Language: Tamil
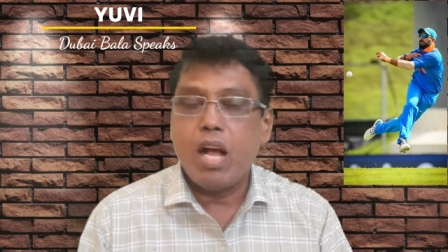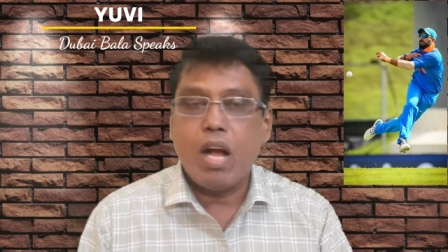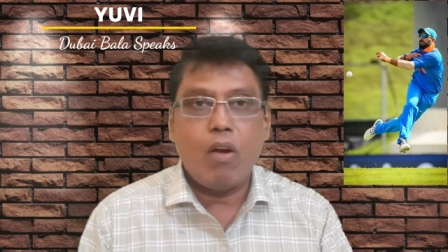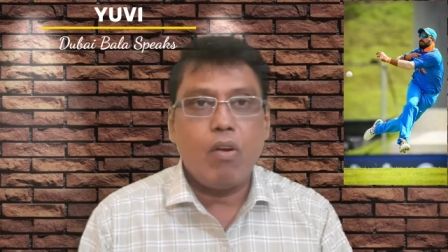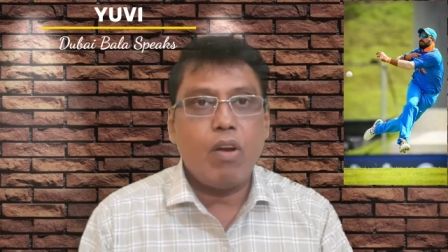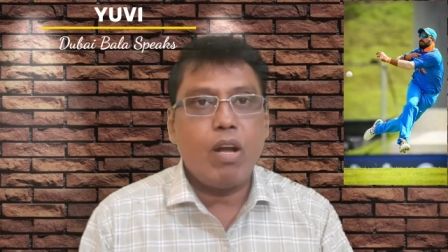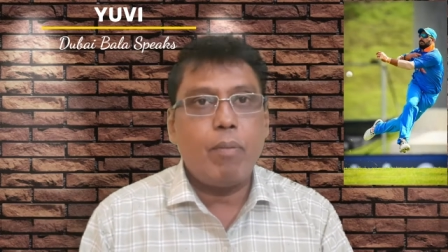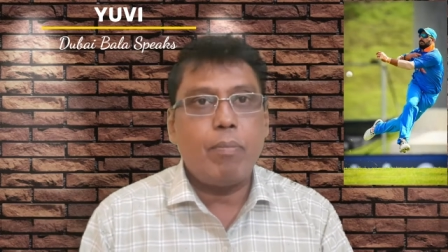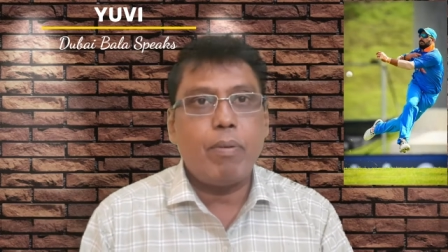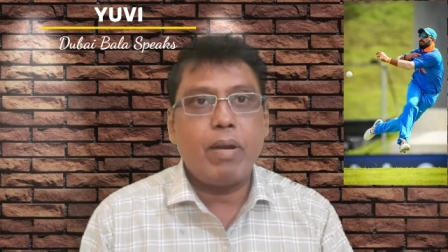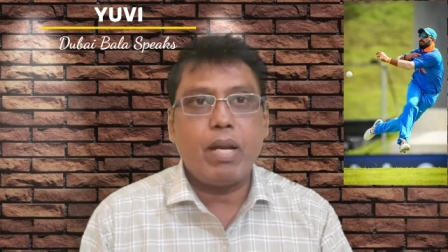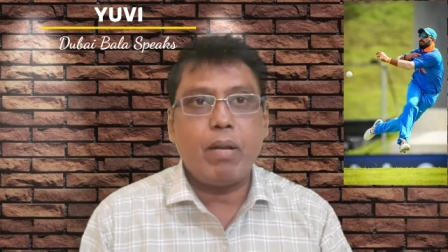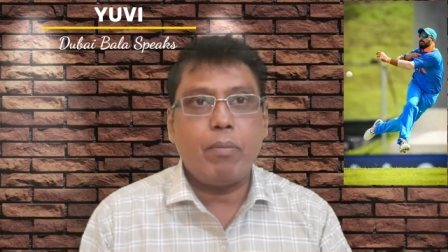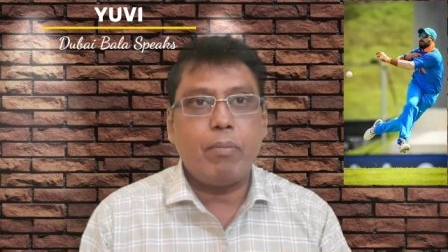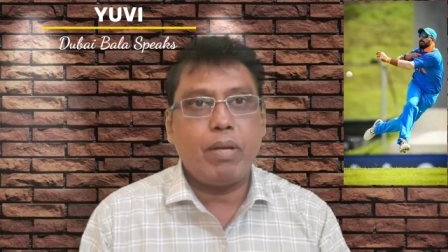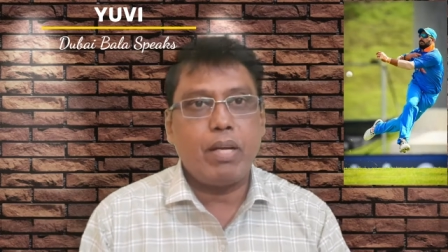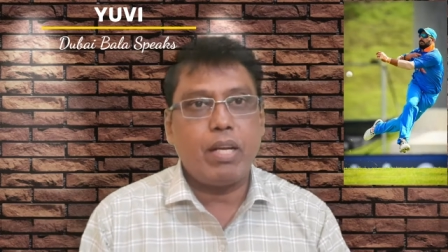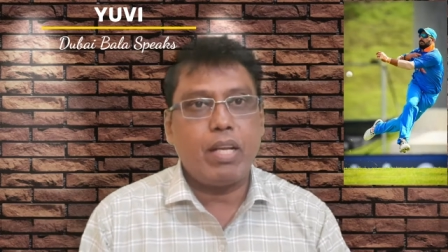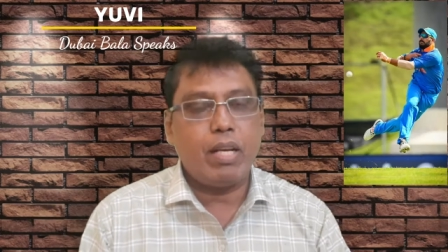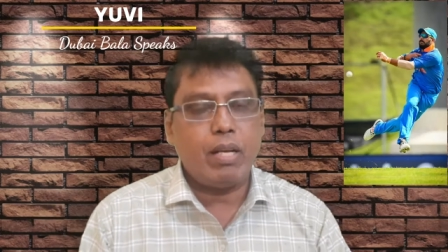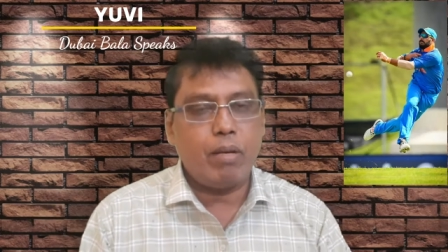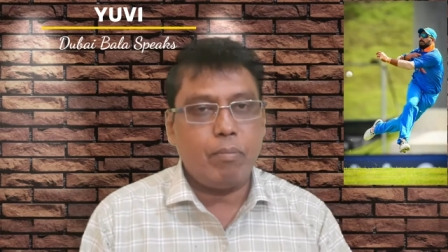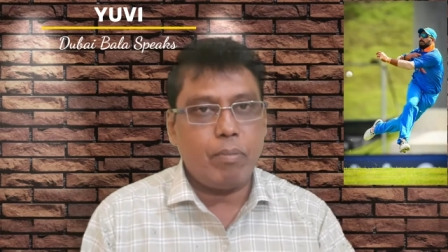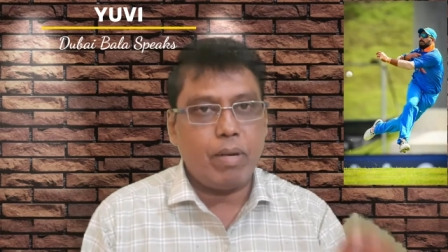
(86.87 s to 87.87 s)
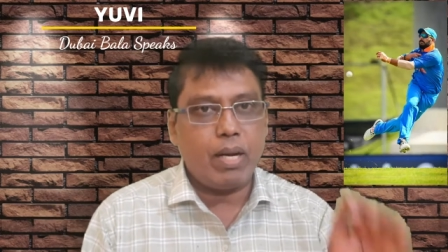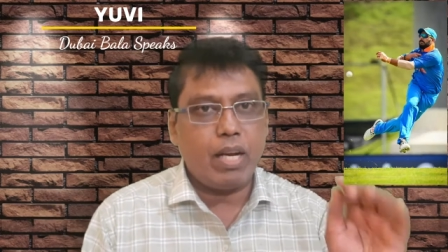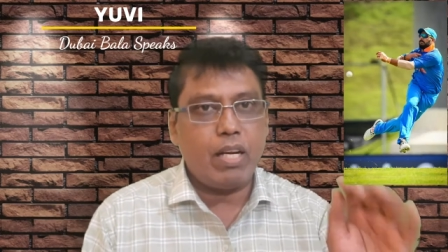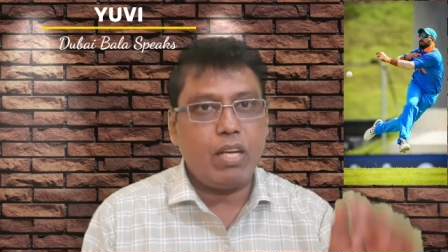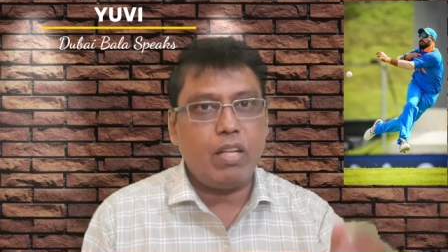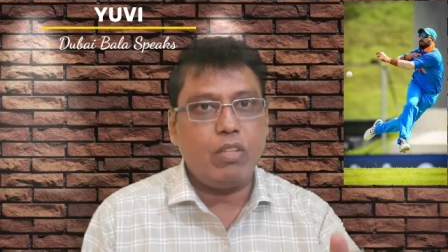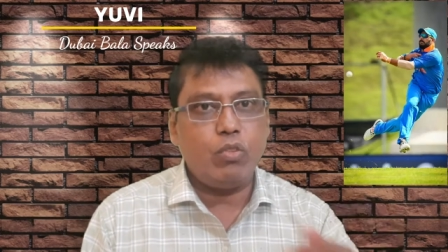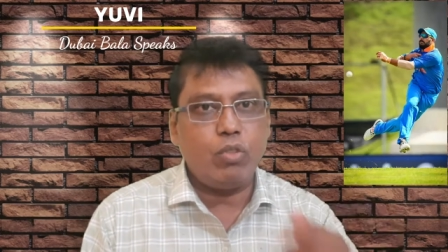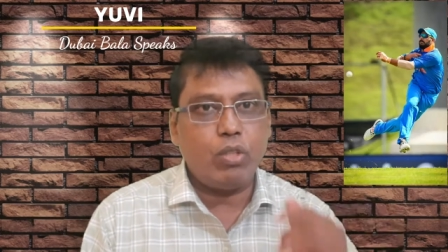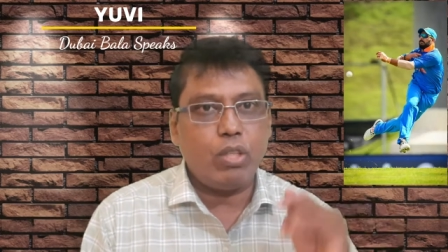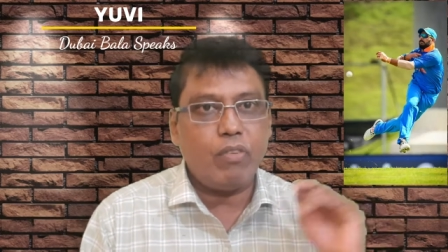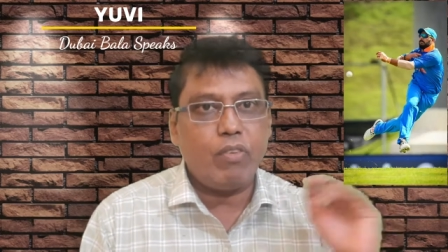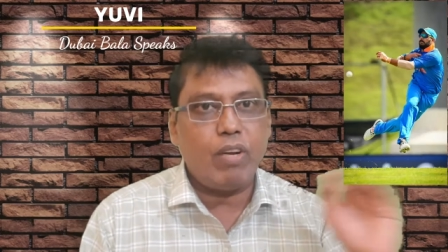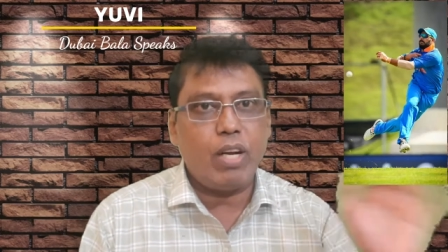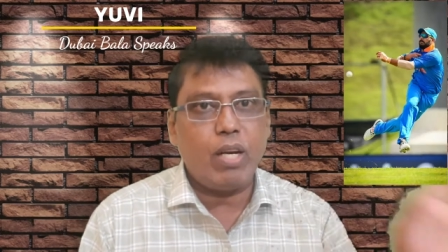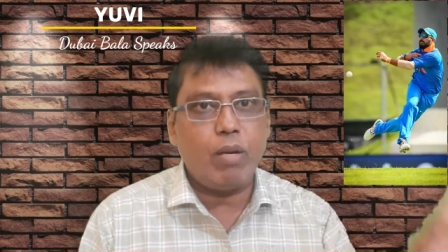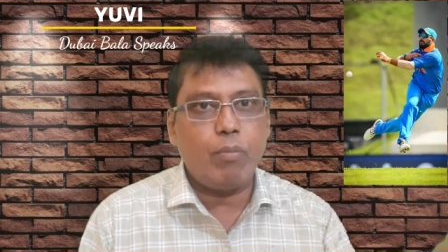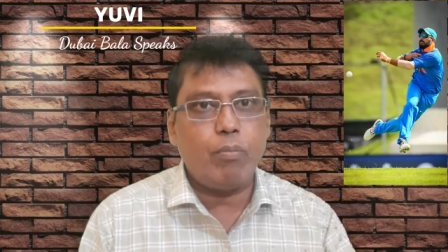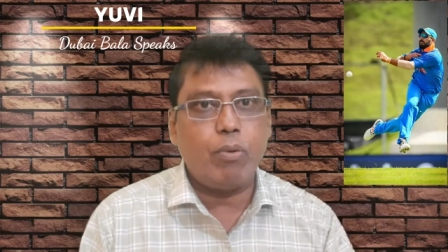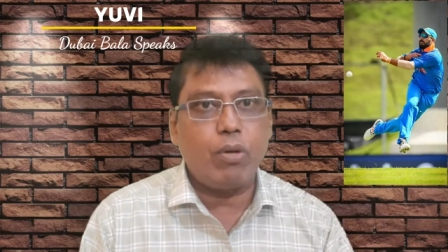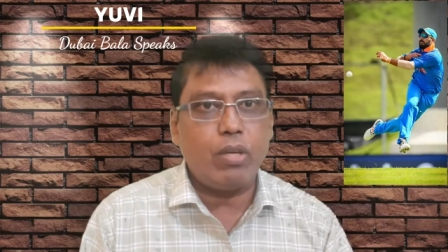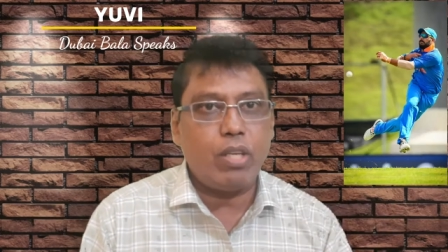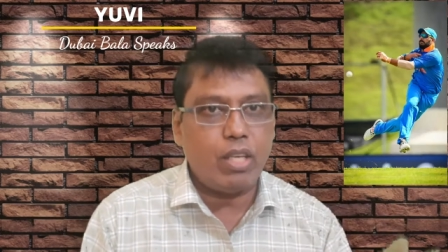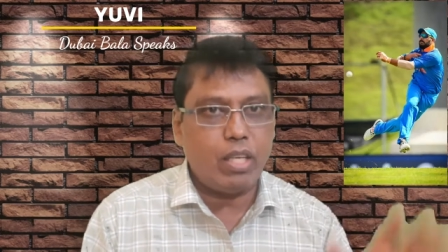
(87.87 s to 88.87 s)
அவங்க அப்பா நம்ம இருக்கிற மெடல்லாம் தூக்கி வெளில
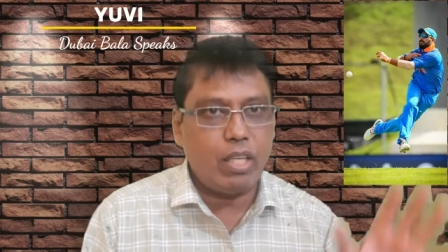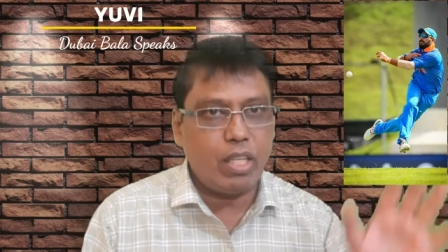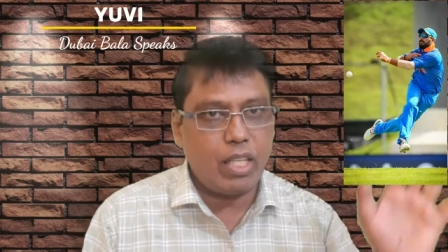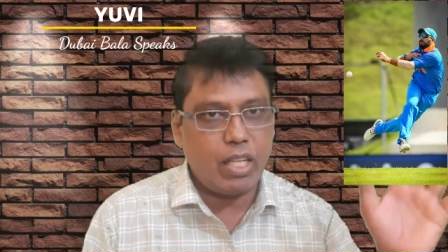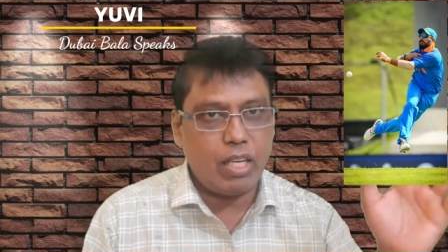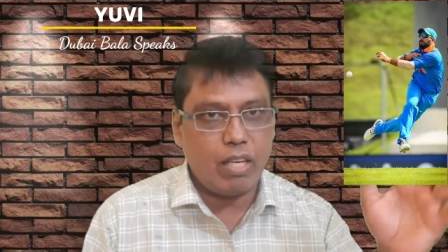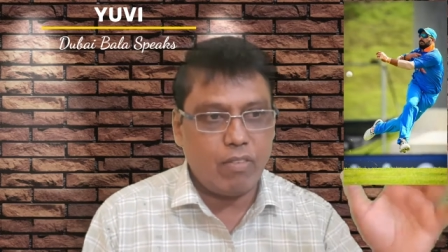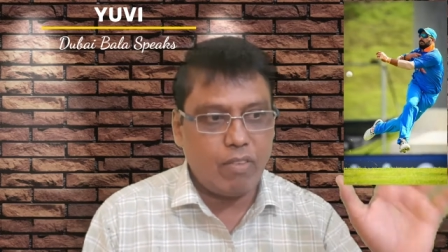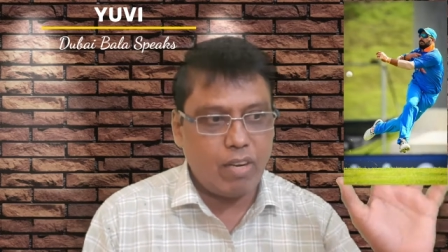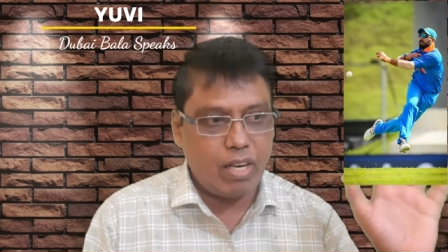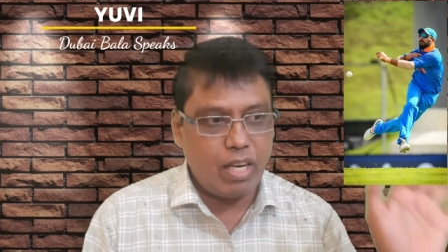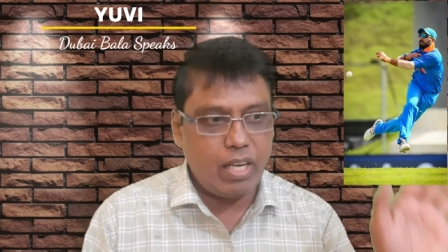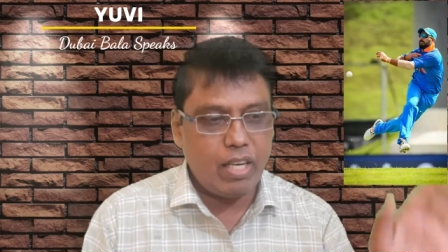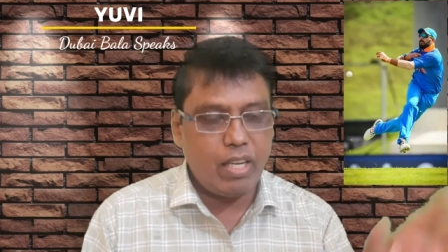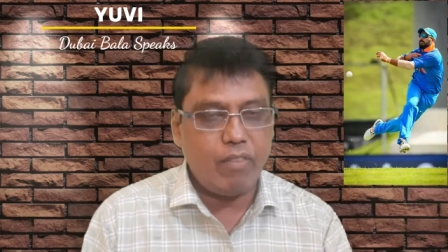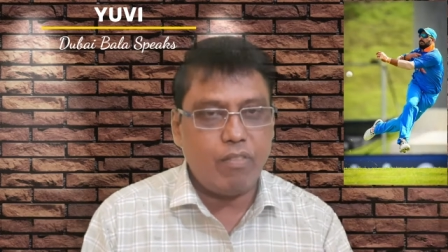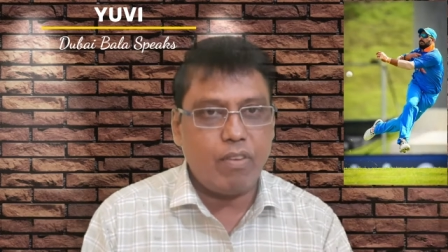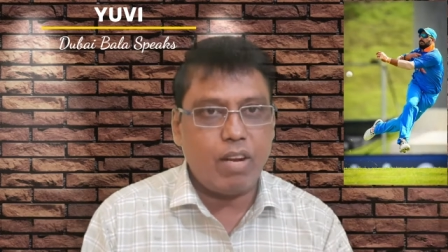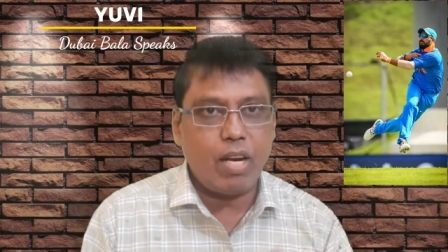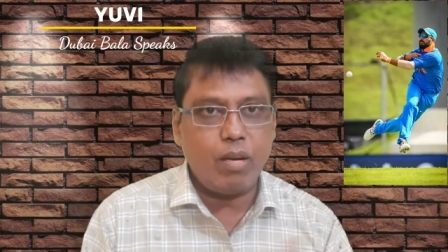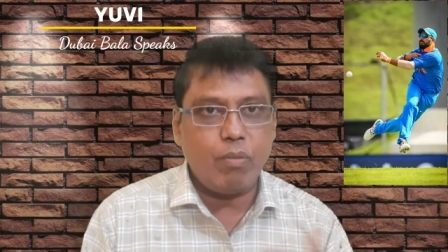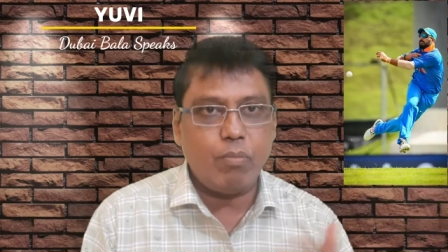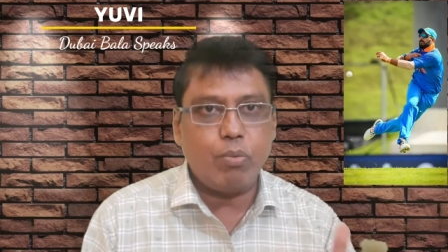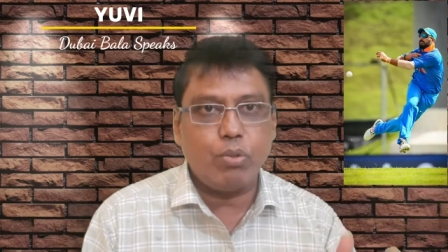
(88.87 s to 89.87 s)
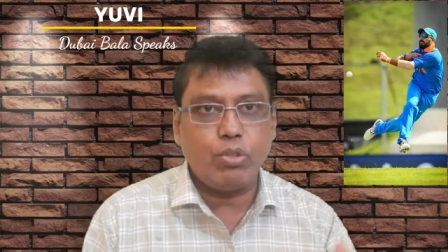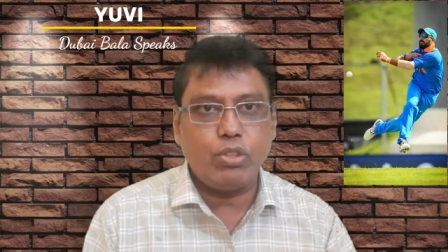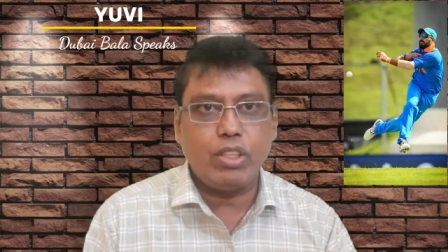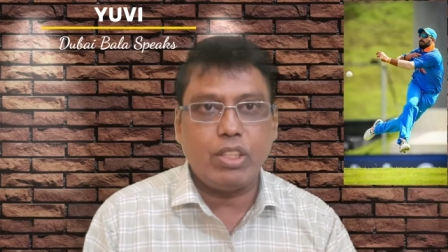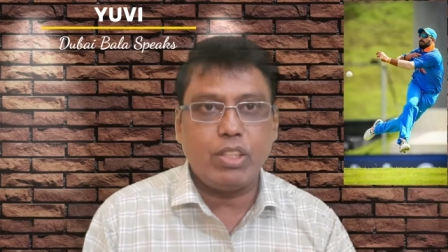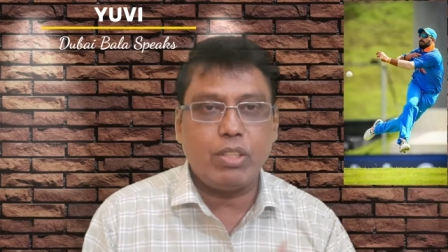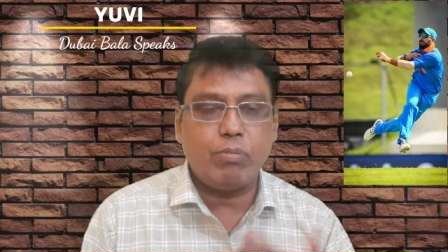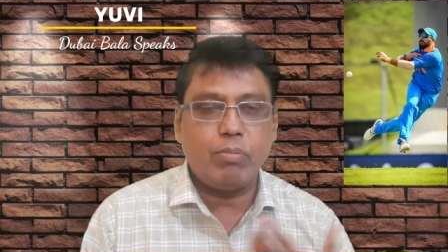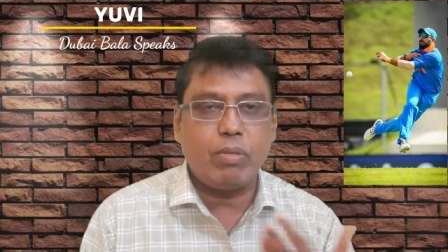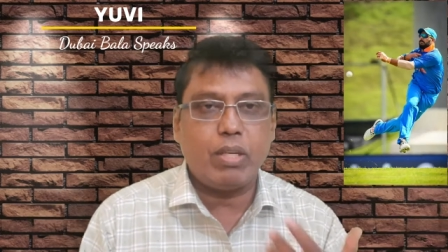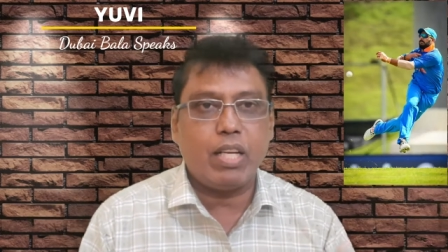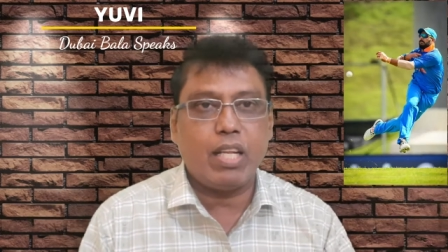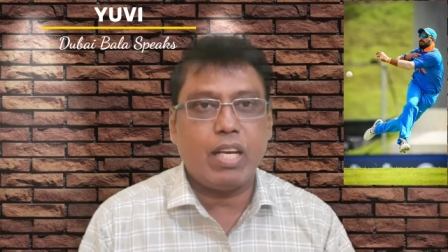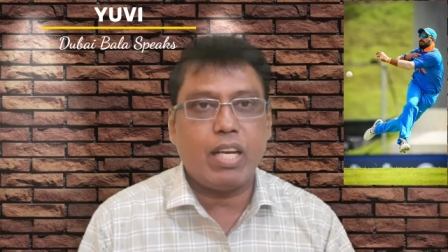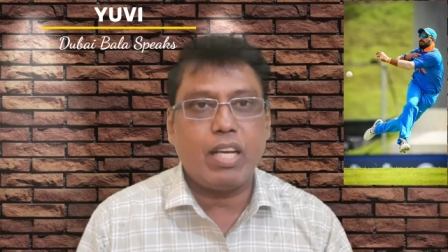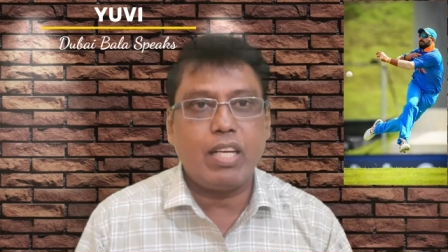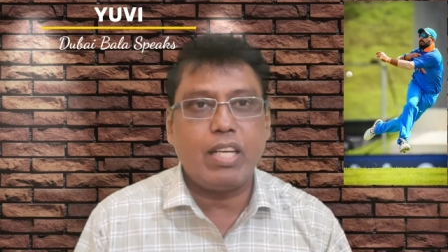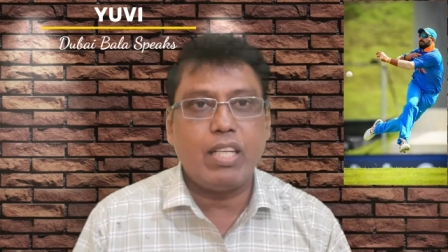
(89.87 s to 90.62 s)
போட்டுட்டு அதெல்லாம் வேணா நீ வேணும் பிடிச்சி இது பண்ணாரா